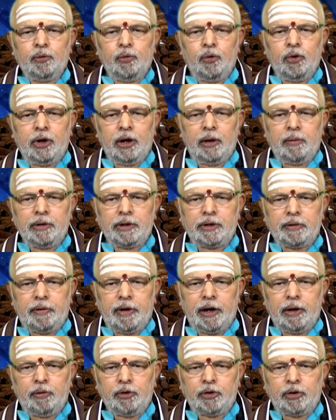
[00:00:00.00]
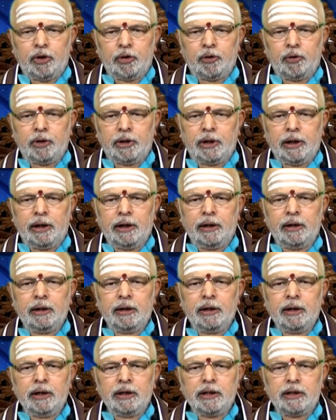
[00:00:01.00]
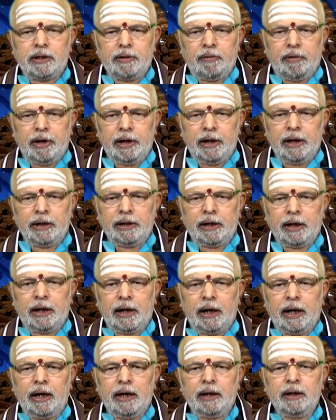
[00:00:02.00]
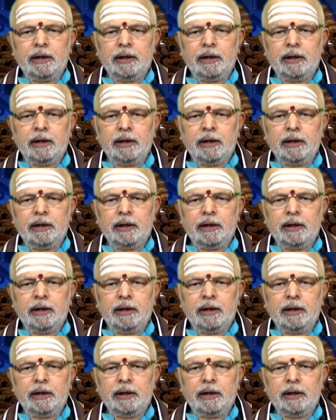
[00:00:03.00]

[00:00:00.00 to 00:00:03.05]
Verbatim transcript: ఓర్ణమ శివాయ ఒత్తులతోటి శివలింగం దగ్గర